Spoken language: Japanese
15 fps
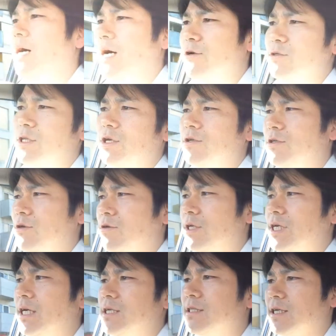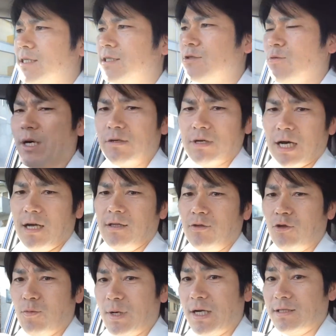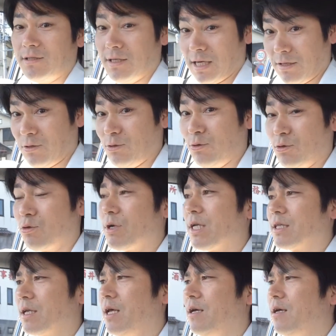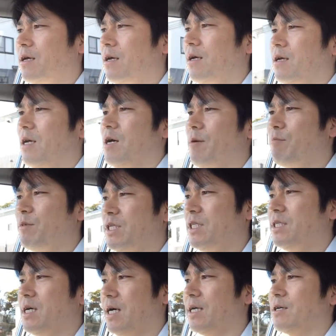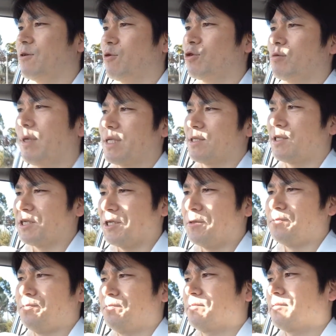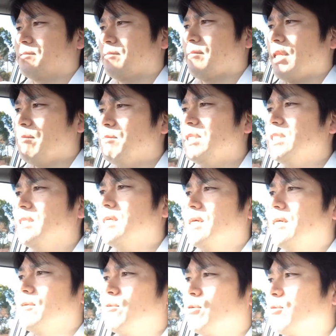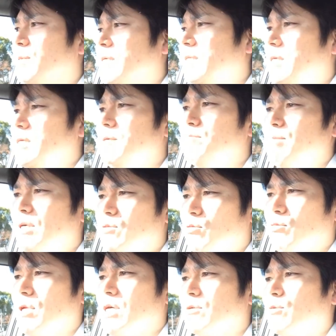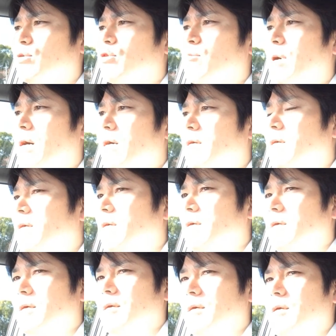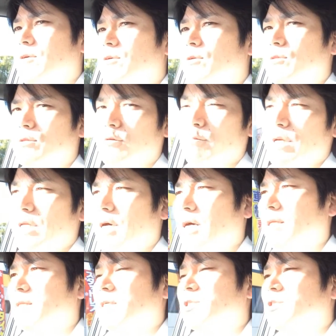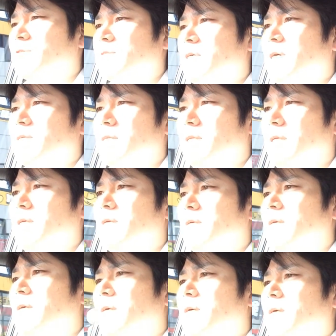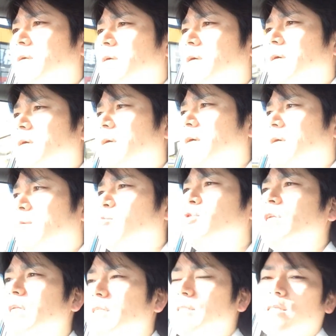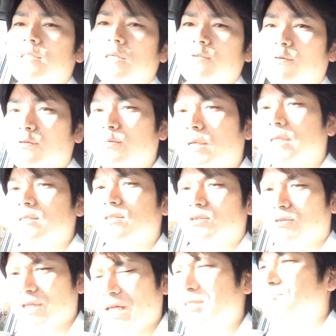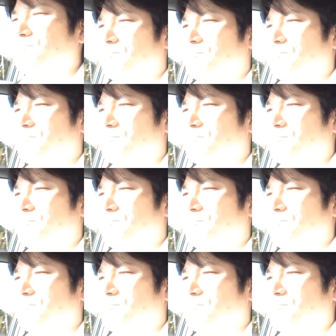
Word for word: う歩いてる人をいかに立ち止まるか止まらすかっていうことなんでねだから短い言葉ですよ短い言葉でインパクトのある言葉、えー、ふっと目に入った瞬間に、えー、胸に刺さる言葉ですよね